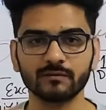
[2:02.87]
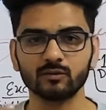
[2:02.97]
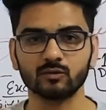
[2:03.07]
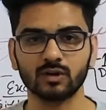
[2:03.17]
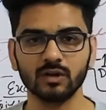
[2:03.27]
गिफ्ट
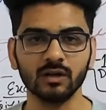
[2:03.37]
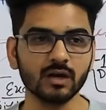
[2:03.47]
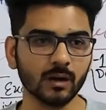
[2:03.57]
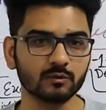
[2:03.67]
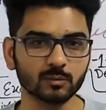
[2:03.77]
दूंगा
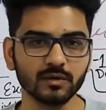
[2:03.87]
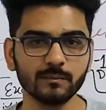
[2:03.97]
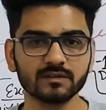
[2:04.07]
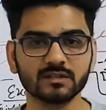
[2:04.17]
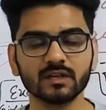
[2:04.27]
अब जो बी
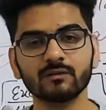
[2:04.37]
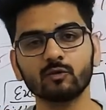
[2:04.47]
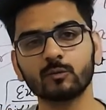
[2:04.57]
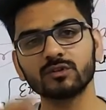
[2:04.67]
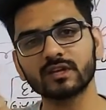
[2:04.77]
पर्सन है
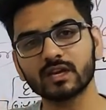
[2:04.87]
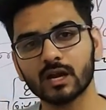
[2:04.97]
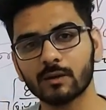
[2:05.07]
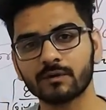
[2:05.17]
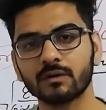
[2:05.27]
वो बोलता है कि
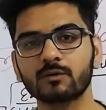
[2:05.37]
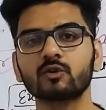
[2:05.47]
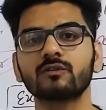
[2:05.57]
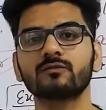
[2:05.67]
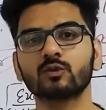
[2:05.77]
आप अगर मेरे
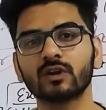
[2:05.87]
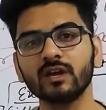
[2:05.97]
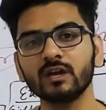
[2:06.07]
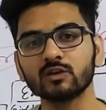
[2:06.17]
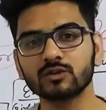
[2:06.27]
को गिफ्ट दोगे
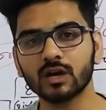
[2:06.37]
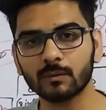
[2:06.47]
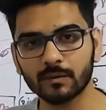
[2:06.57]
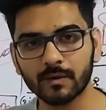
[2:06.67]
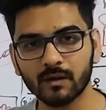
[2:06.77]
तो यहाँ
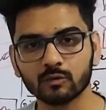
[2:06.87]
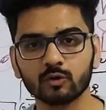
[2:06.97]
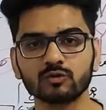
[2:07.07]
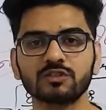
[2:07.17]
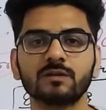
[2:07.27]
पे मैं आपको
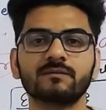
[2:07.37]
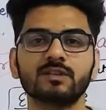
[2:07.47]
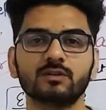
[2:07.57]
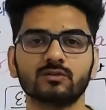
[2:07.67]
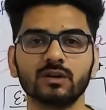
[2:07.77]
कुछ गिफ्ट
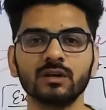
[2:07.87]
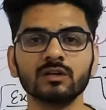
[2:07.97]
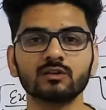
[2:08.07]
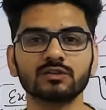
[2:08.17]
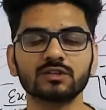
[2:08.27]
दे दूंगा
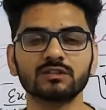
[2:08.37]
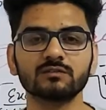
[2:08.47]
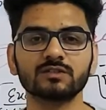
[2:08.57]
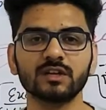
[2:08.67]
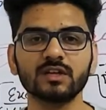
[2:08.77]
तो ये
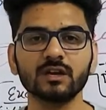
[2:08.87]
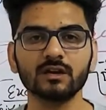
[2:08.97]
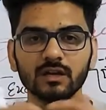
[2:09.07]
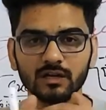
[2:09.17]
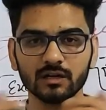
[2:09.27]
सिचुएशन है कि
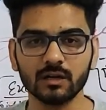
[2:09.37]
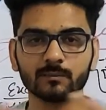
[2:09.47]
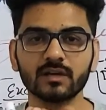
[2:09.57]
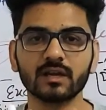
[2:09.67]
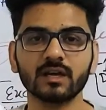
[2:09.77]

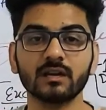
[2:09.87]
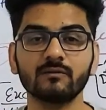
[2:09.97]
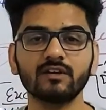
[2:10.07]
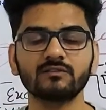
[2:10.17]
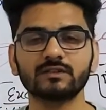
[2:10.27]
आपका क्या कर रहा
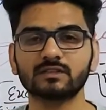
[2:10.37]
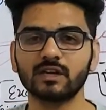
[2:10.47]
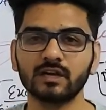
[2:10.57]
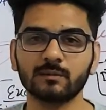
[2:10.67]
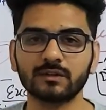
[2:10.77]
है वाइस वर्षा
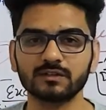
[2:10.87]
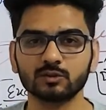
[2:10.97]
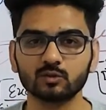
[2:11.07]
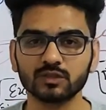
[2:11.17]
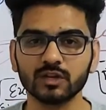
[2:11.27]
एक
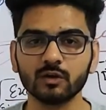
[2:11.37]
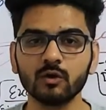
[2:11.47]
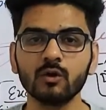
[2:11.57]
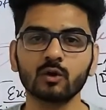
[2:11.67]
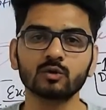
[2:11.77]
पर्सन दूसरे को
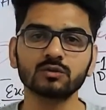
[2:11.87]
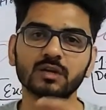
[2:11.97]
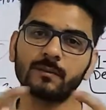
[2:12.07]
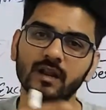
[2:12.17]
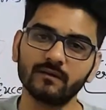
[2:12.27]
और
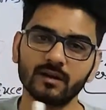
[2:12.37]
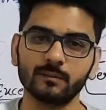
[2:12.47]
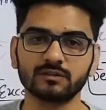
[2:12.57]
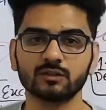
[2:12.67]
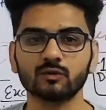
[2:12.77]
दूसरा पहले वाले
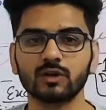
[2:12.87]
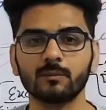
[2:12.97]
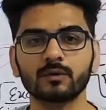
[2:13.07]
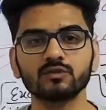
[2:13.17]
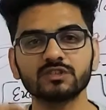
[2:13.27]
पर्सन को यहाँ
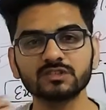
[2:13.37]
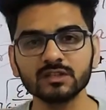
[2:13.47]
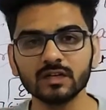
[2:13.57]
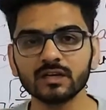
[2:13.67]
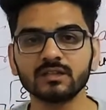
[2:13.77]
पे कुछ
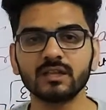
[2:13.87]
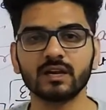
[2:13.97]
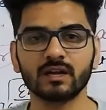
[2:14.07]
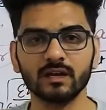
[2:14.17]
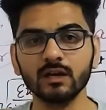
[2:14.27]
चीज़ दे
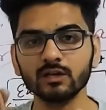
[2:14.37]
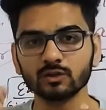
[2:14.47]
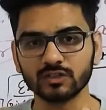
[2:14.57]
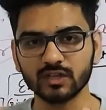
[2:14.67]
रहा है तो